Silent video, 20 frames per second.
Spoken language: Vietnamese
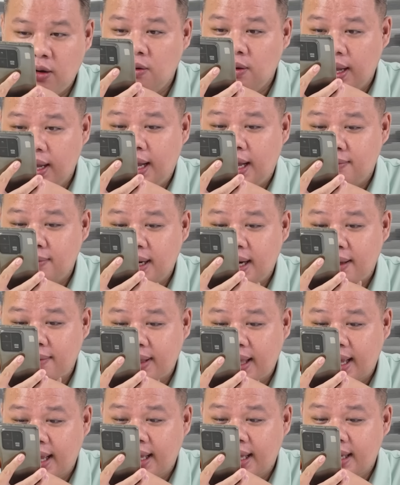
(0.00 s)
Ok, cảm ơn
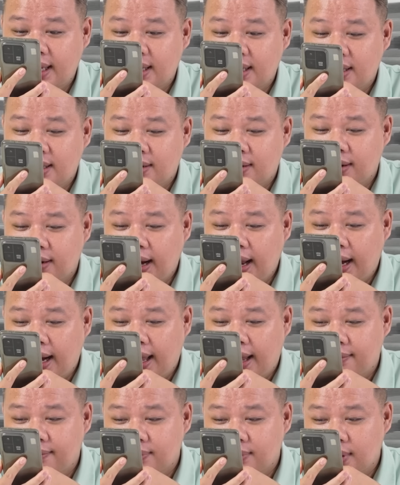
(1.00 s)
em nha. Thực ra
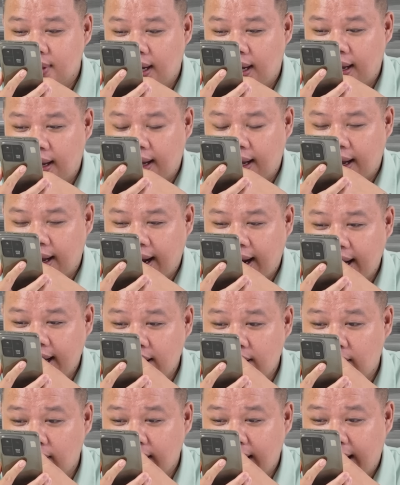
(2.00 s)
là à,
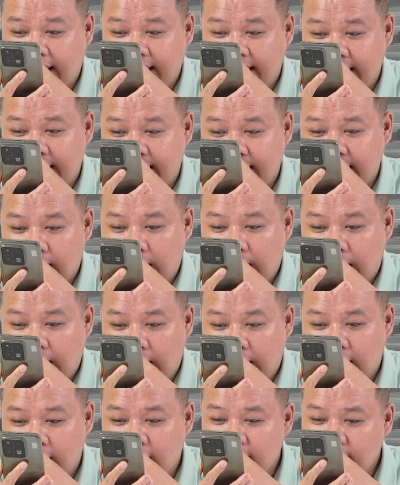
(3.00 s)
hai con này
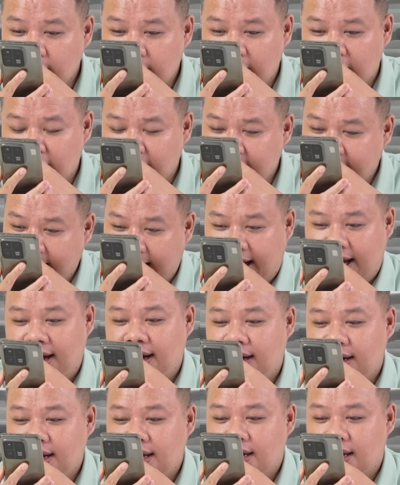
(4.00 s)
à, nếu như để nói rẻ
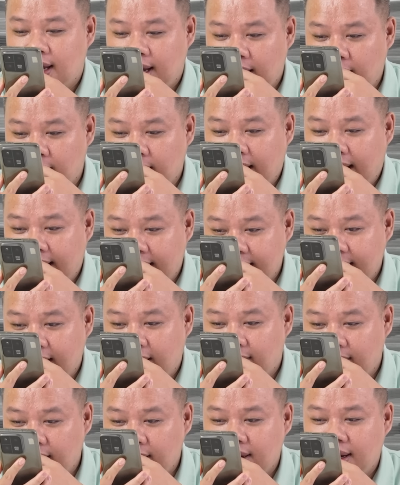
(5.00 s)
hơn á, thì cái con
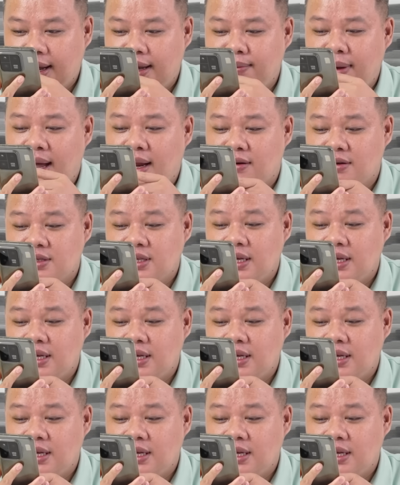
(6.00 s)
iTEL S hai ba nó